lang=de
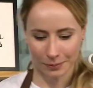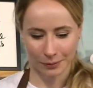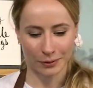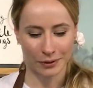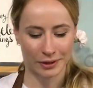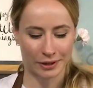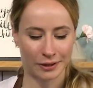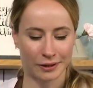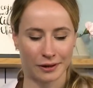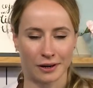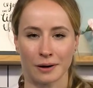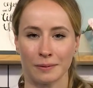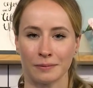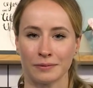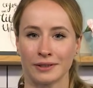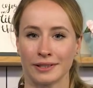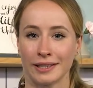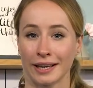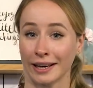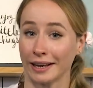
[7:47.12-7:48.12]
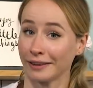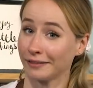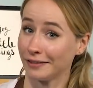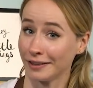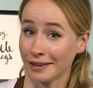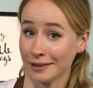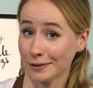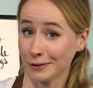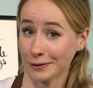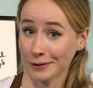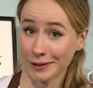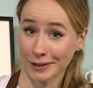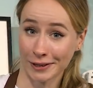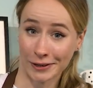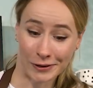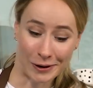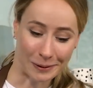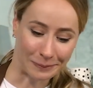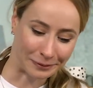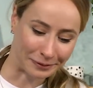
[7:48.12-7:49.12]
Brühe kommt direkt wieder zurück in
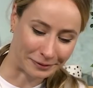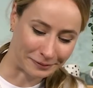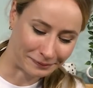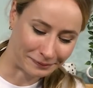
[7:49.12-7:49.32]
den Topf.